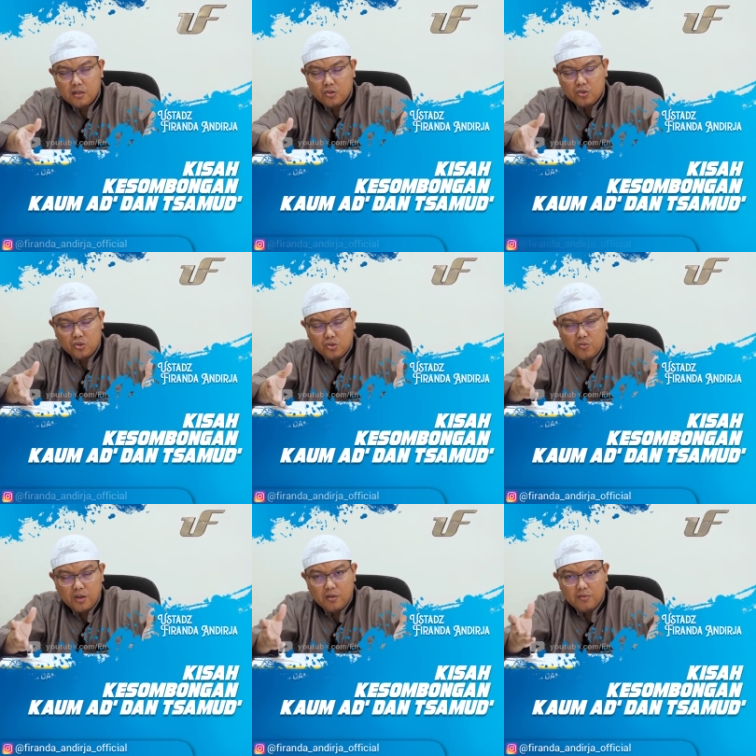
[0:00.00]
Tujuh,
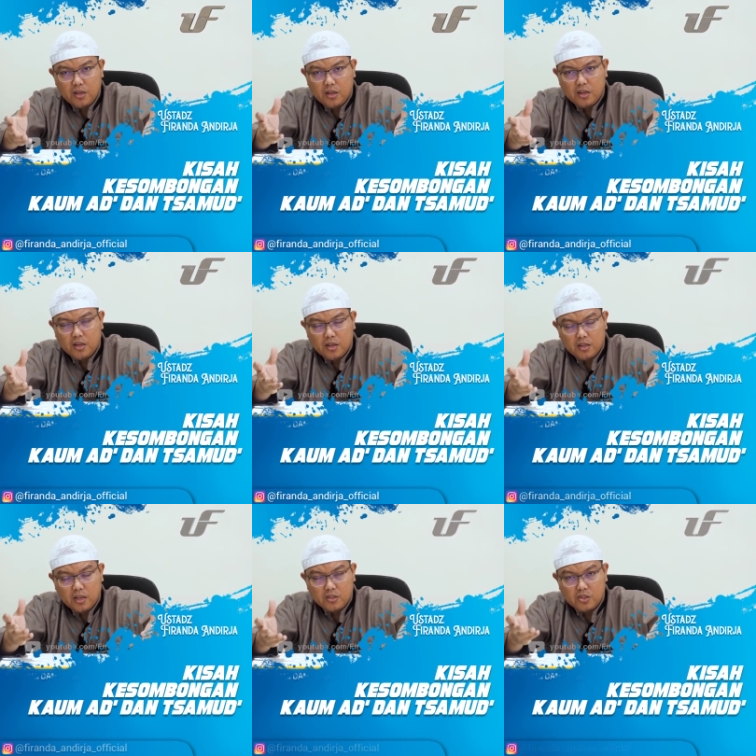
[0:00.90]
tujuh malam
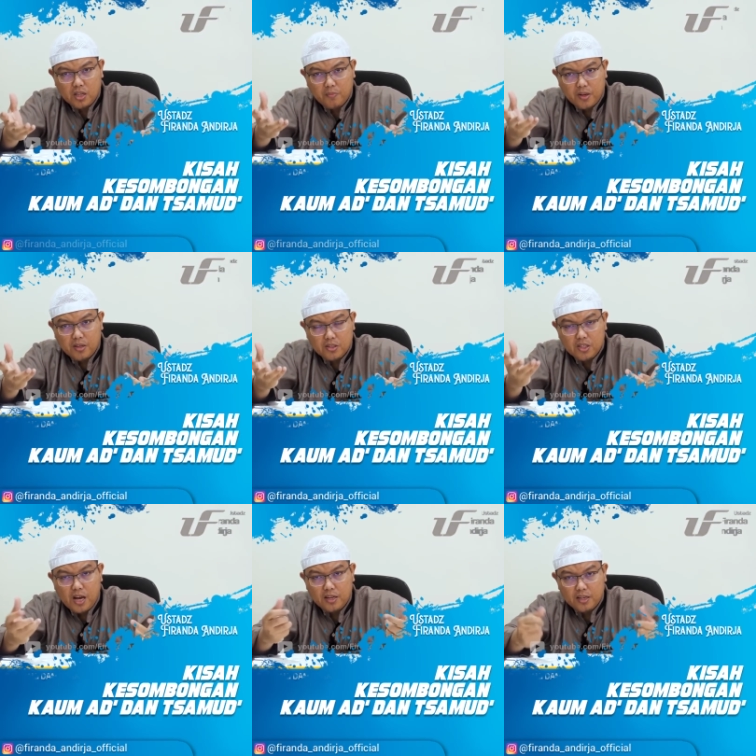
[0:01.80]
uh, dan delapan
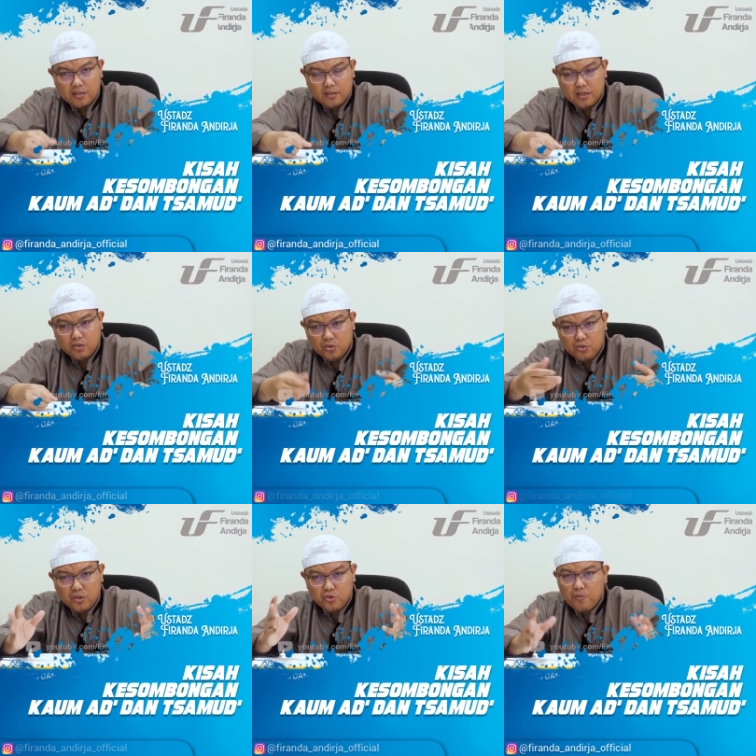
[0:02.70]
siang ya. Itu
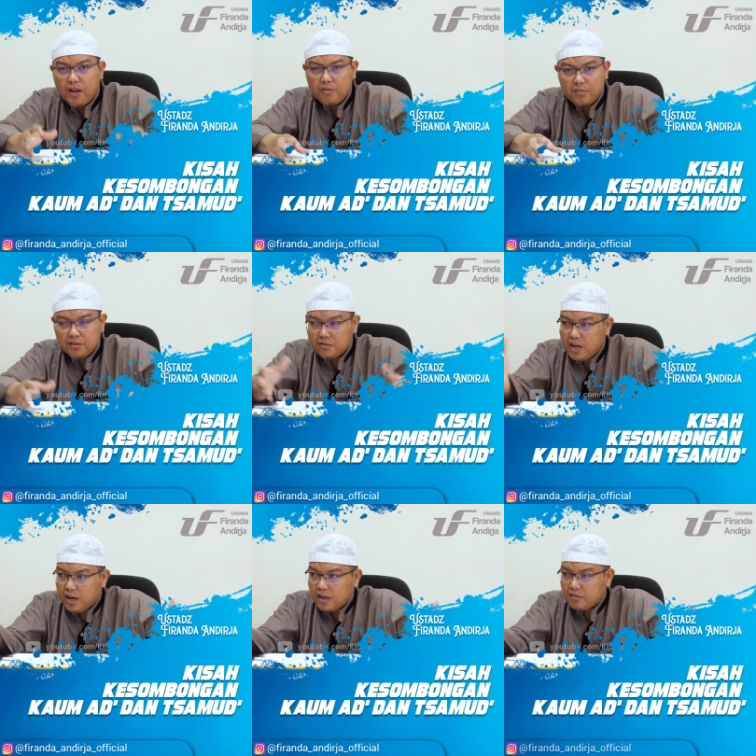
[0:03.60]
tujuh hari tujuh malam ya,
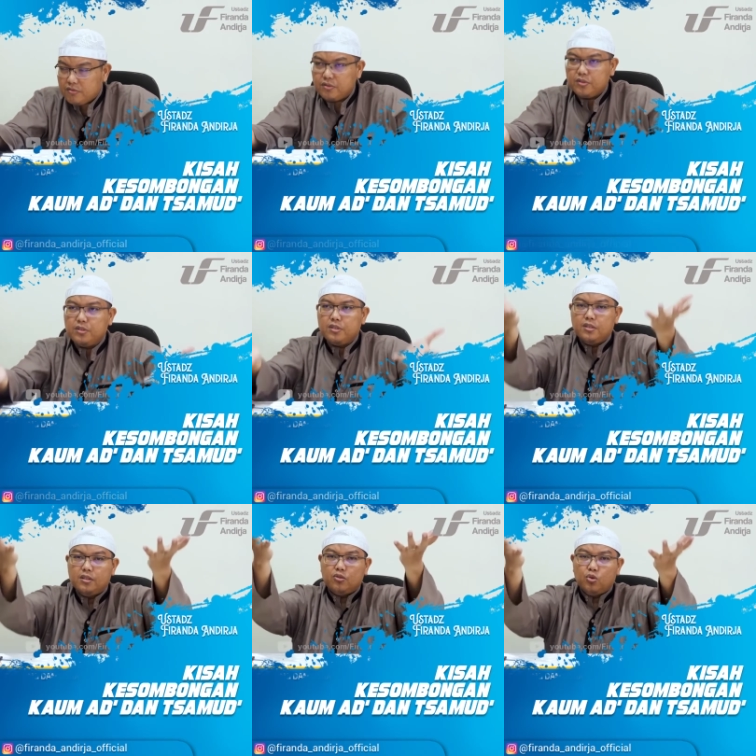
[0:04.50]
diangkat.
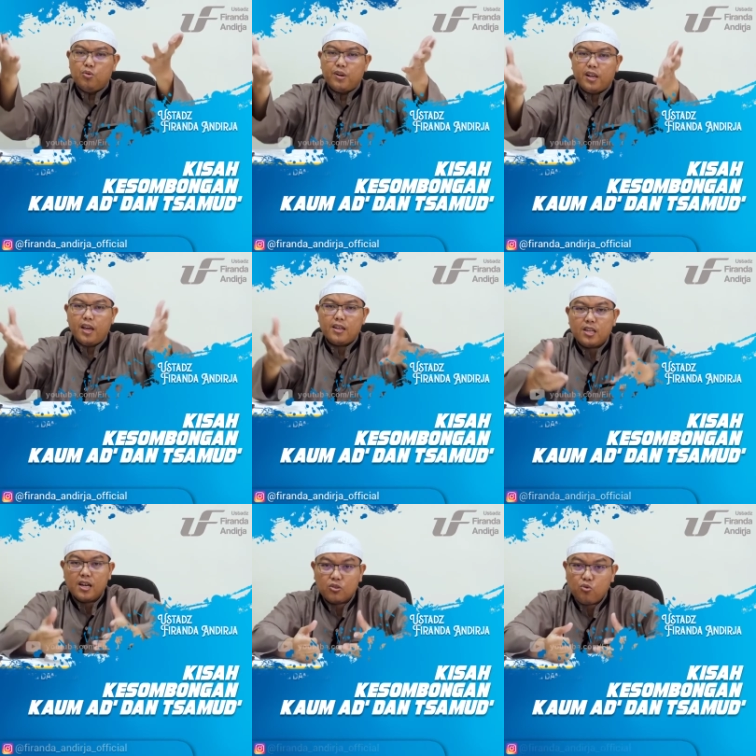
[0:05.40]
Tubuh mereka yang
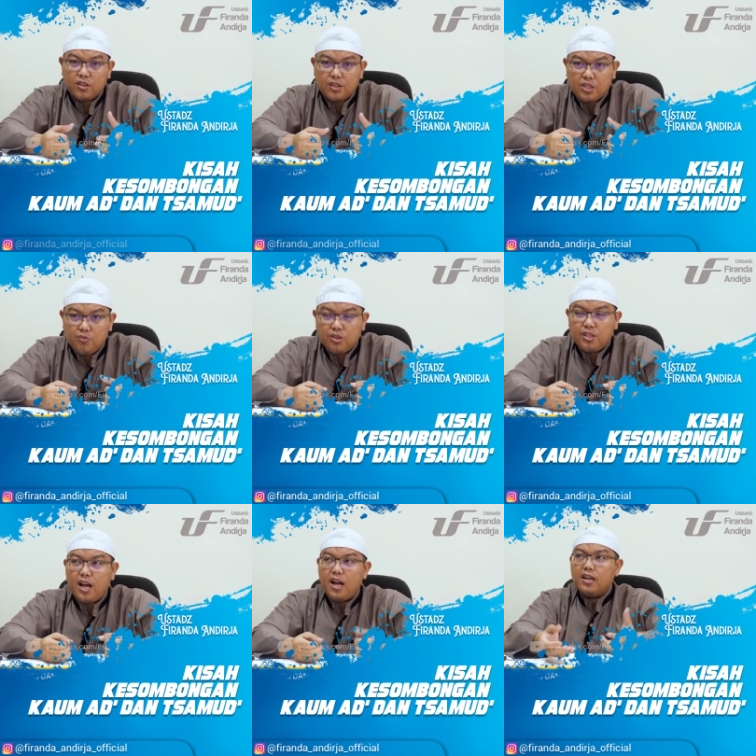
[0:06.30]
sangat kuat tersebut
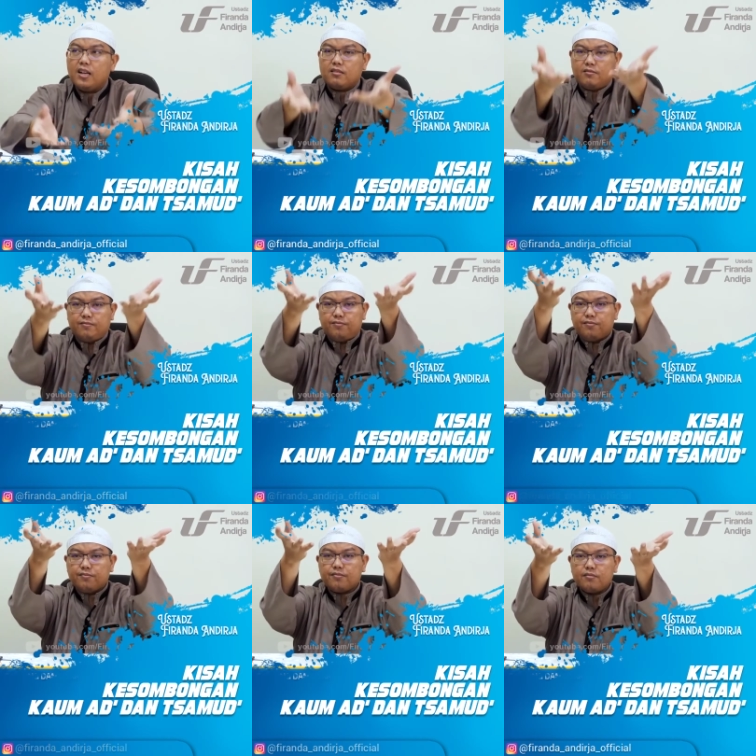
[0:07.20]
diangkat
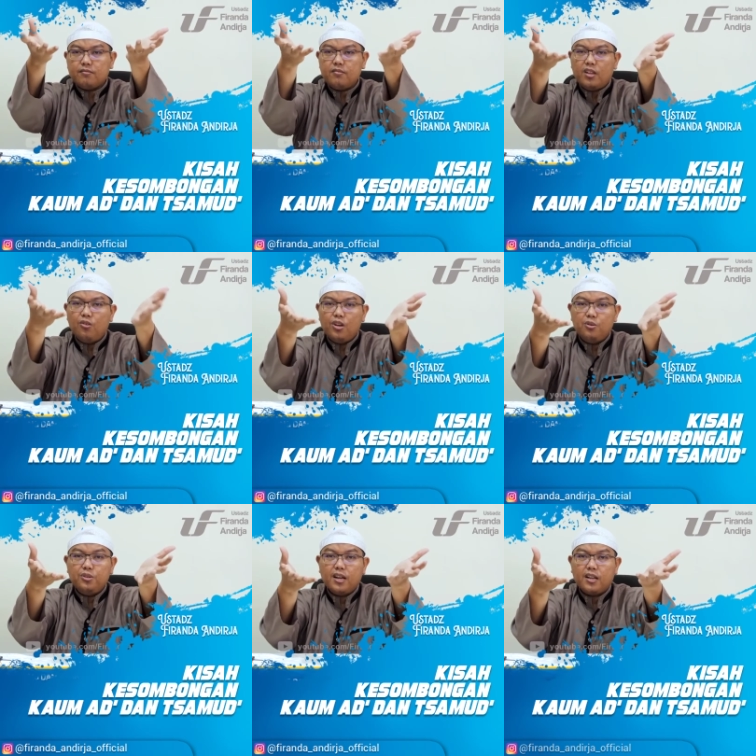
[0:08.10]
oleh
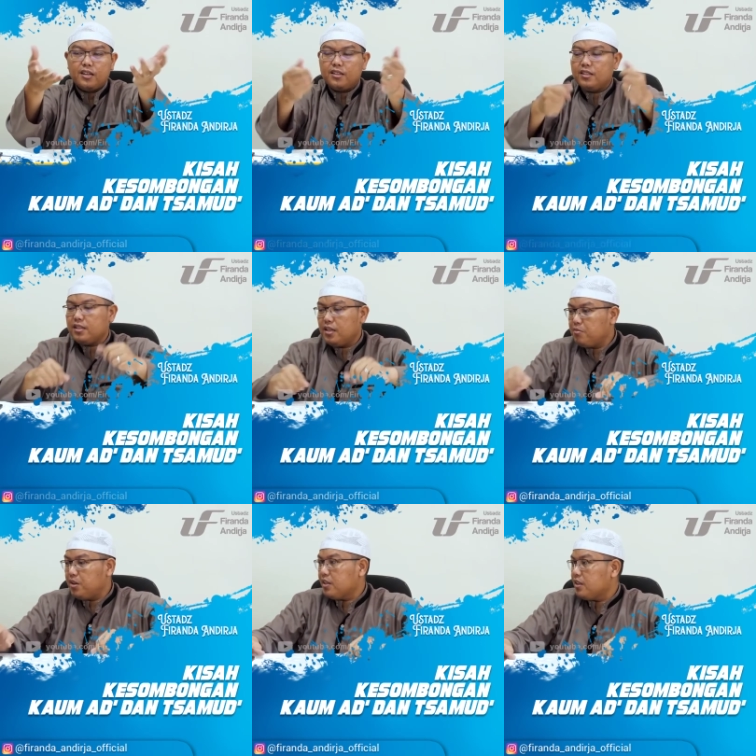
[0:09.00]
udara ya. Kita saja
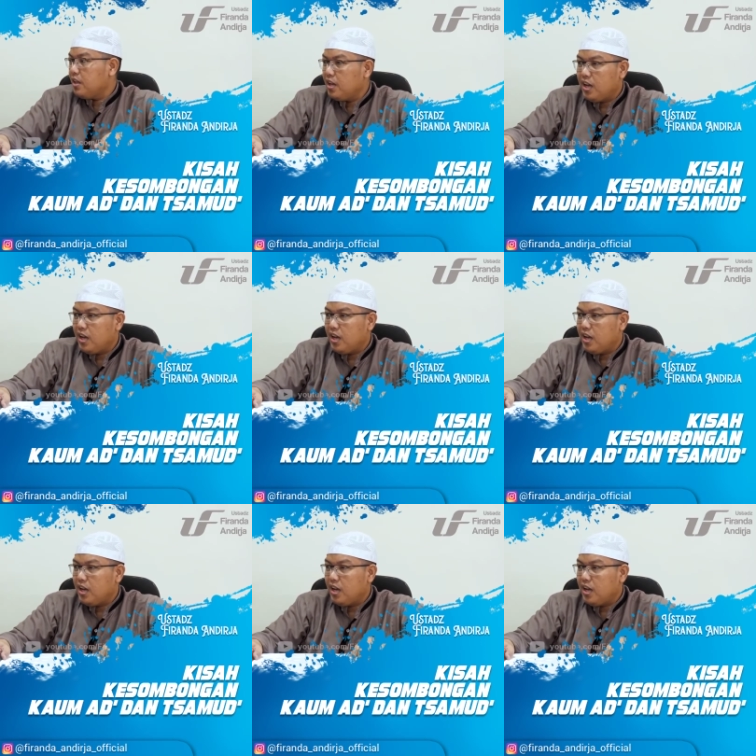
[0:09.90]
melihat